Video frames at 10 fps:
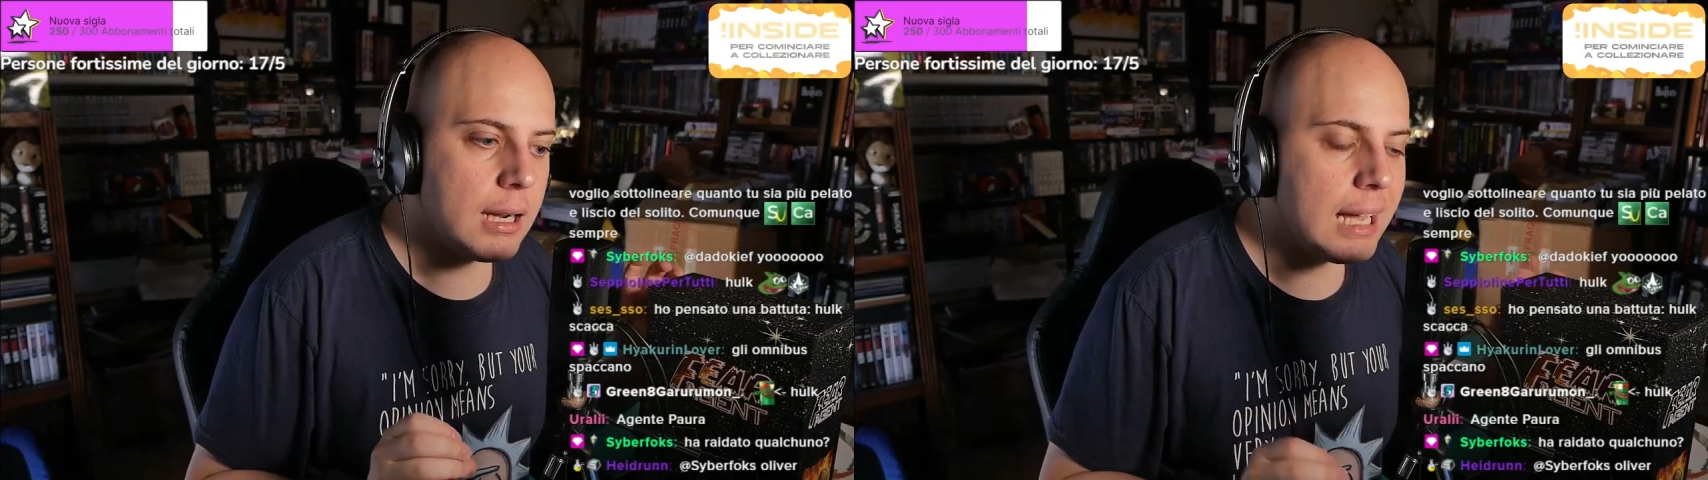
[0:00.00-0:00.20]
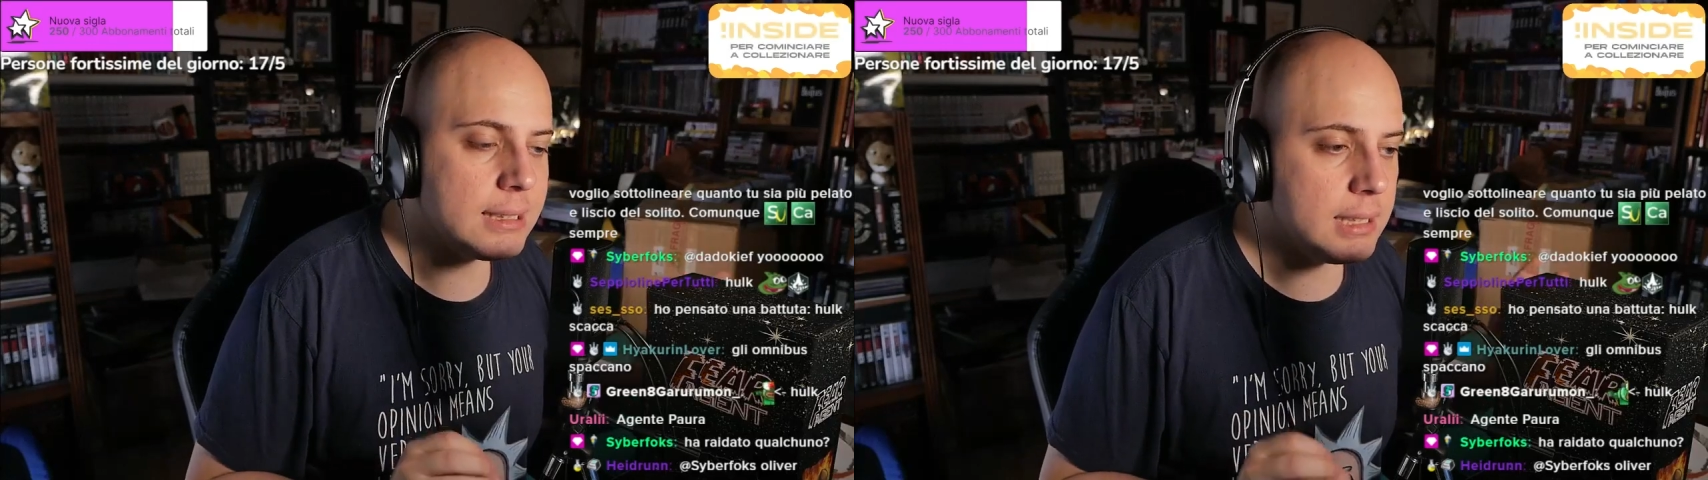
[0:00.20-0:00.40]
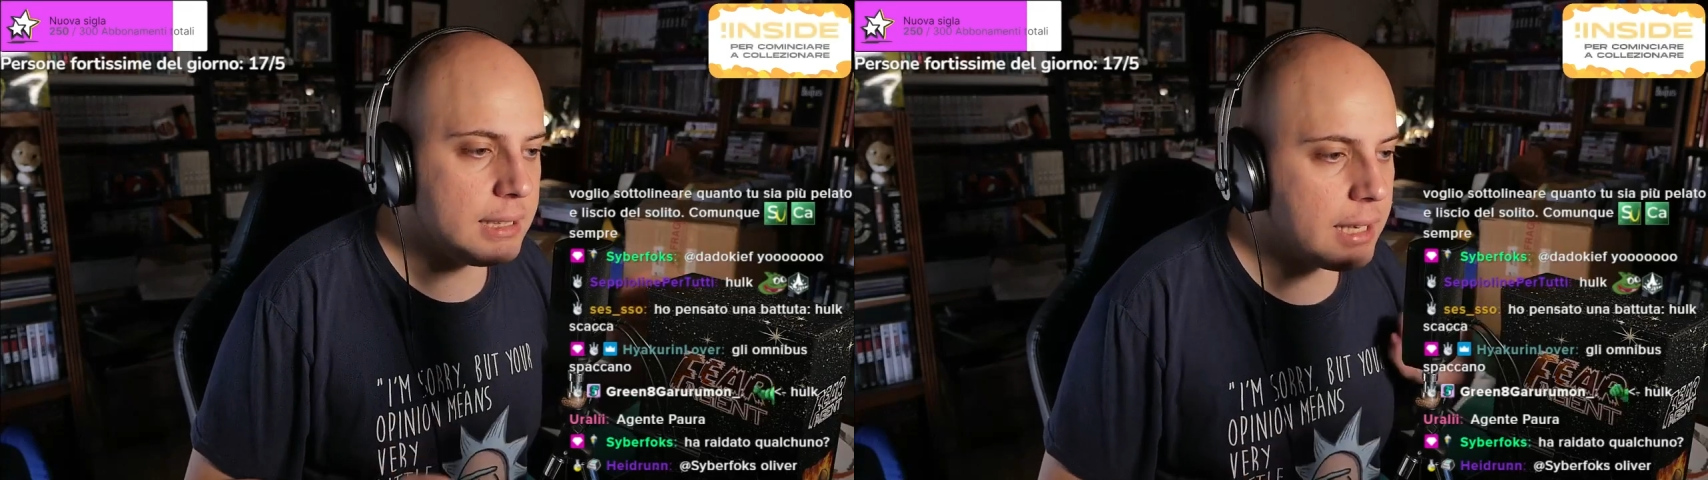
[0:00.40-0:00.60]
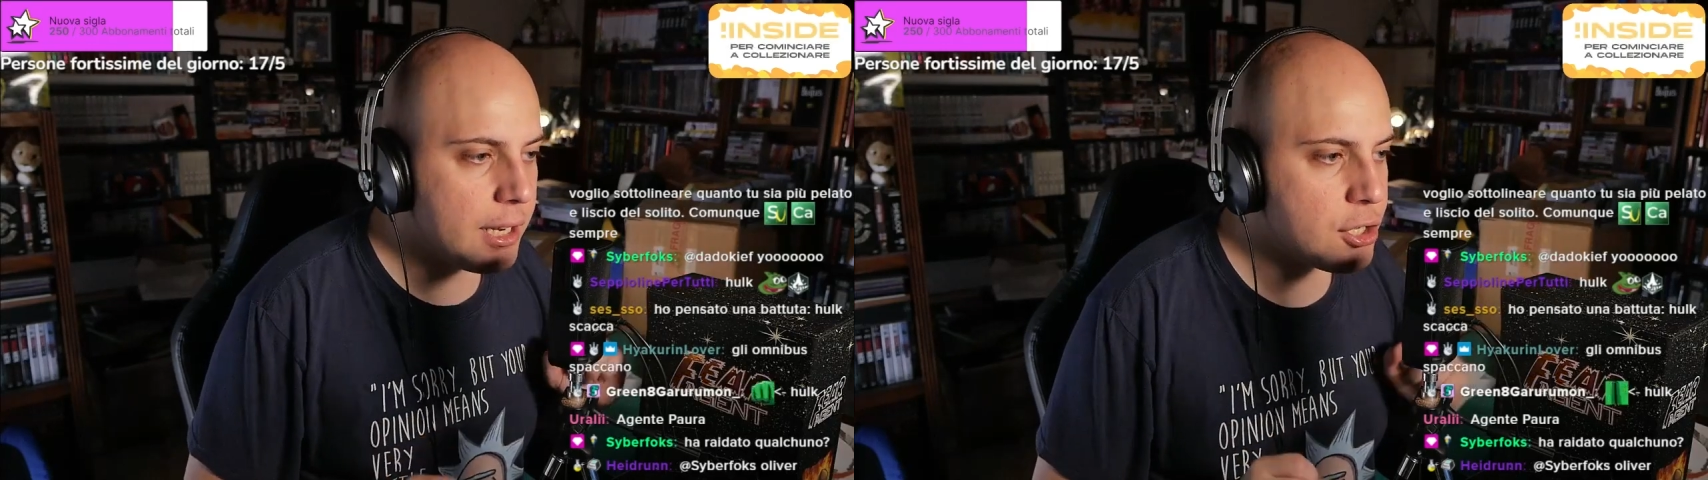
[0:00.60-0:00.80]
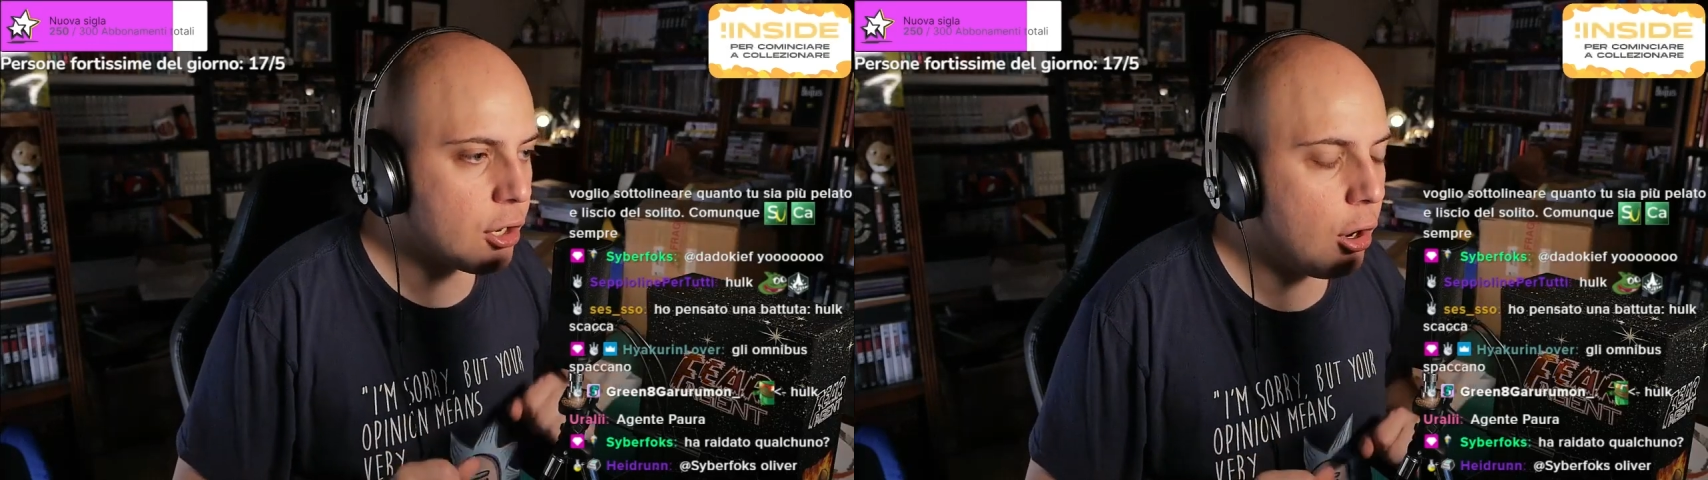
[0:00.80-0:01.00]
case
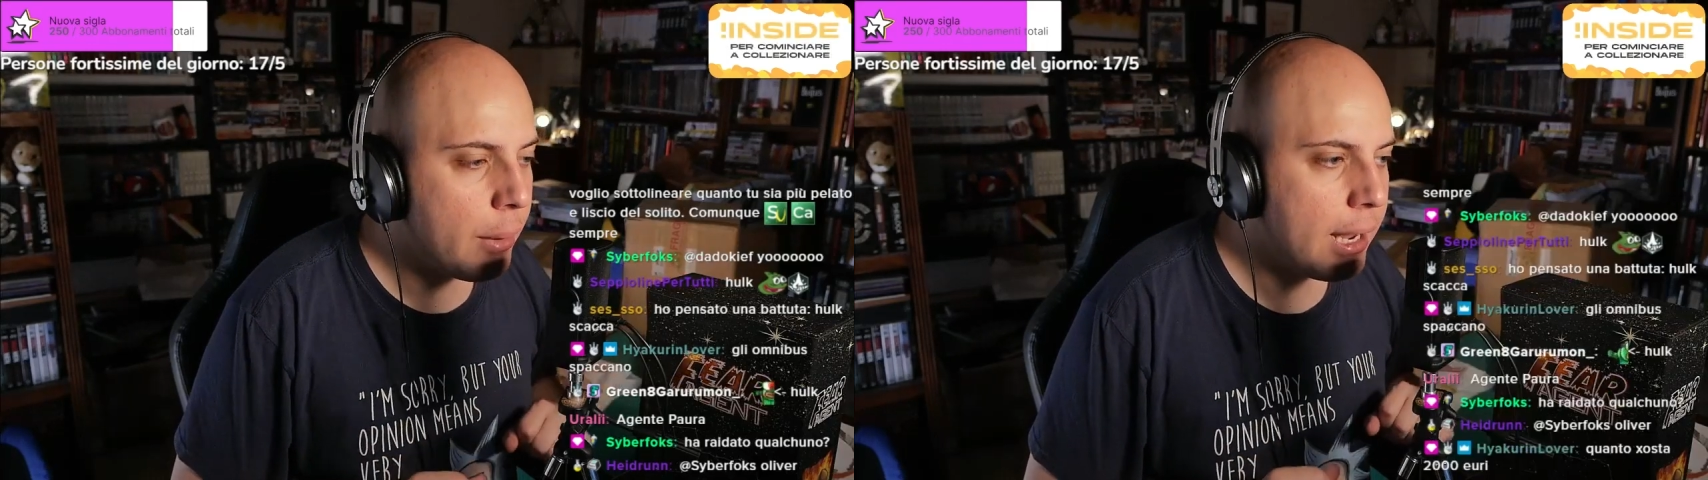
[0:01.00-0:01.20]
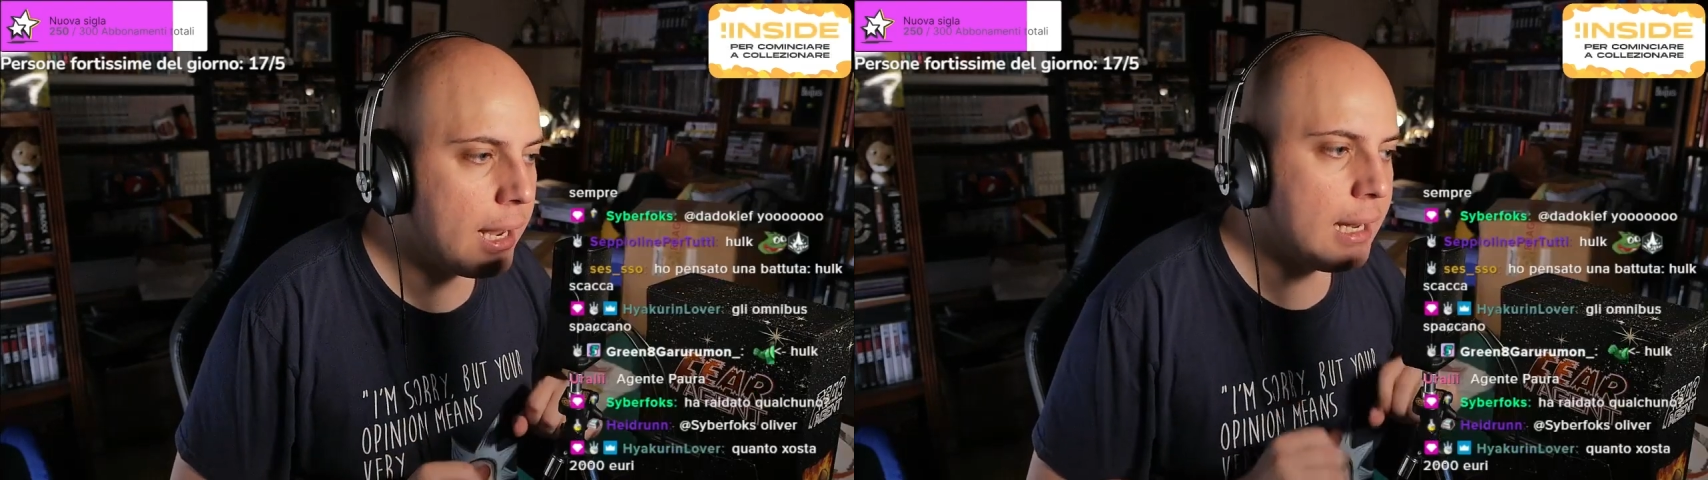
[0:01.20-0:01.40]
editrici come